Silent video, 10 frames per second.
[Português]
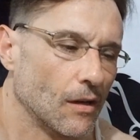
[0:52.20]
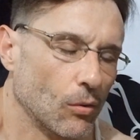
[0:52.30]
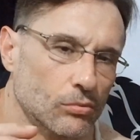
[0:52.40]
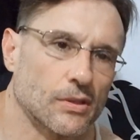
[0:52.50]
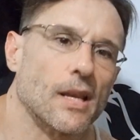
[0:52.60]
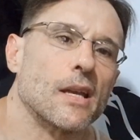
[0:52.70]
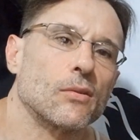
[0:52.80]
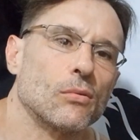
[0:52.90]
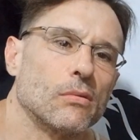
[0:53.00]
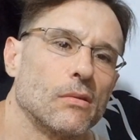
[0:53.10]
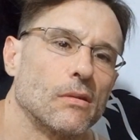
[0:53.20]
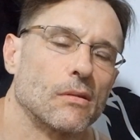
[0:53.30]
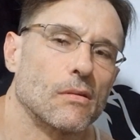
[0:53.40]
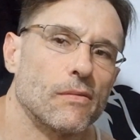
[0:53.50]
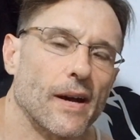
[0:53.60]
Um treino
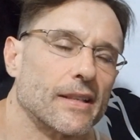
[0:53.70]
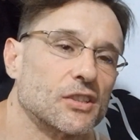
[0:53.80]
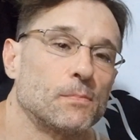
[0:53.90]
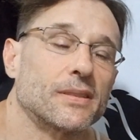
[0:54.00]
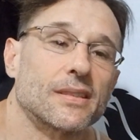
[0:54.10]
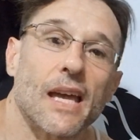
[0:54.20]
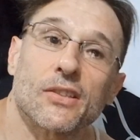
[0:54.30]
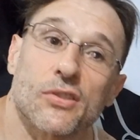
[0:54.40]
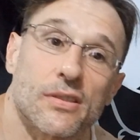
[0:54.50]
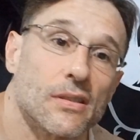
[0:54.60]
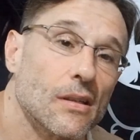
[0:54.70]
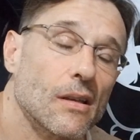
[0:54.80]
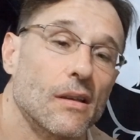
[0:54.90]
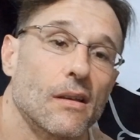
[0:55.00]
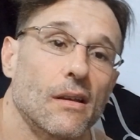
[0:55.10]
com várias bisetes,
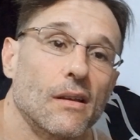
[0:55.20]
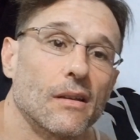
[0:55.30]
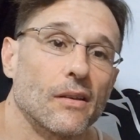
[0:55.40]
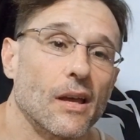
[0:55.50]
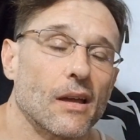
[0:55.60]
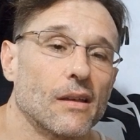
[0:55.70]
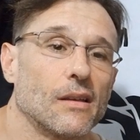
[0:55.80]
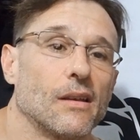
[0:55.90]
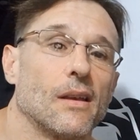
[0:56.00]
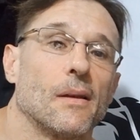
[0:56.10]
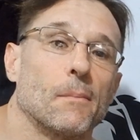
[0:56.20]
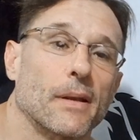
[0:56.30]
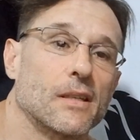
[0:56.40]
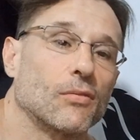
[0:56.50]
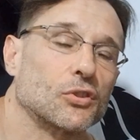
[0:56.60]
né?
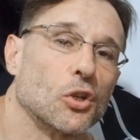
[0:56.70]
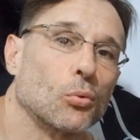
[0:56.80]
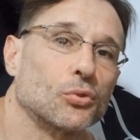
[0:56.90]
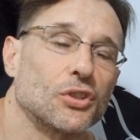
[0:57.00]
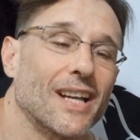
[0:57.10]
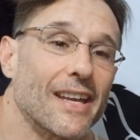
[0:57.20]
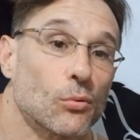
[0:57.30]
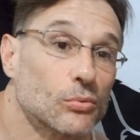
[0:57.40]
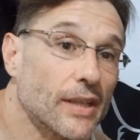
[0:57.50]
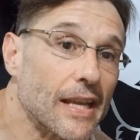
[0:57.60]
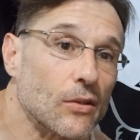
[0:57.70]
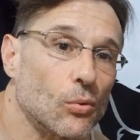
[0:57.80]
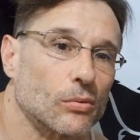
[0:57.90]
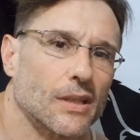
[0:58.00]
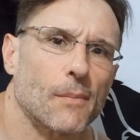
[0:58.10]
Para que você consiga em um
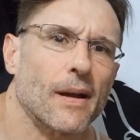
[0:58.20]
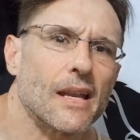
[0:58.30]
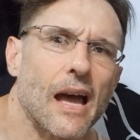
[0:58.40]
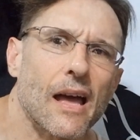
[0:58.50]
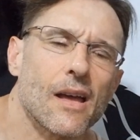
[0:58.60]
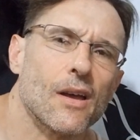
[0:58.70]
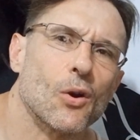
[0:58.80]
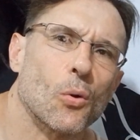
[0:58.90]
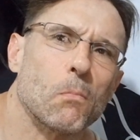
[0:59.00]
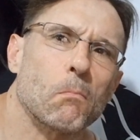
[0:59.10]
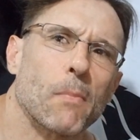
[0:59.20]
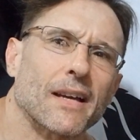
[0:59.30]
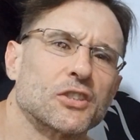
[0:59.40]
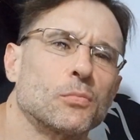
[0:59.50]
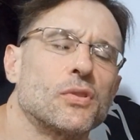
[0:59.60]
treino trabalhar
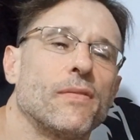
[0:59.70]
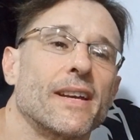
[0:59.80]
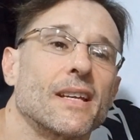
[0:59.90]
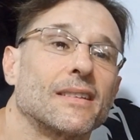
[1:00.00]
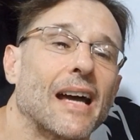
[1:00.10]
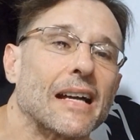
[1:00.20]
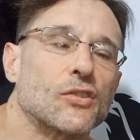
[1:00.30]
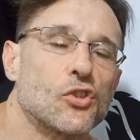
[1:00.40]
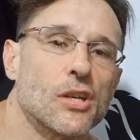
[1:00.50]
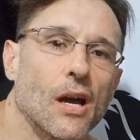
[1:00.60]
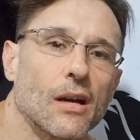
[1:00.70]
máximo de variedade de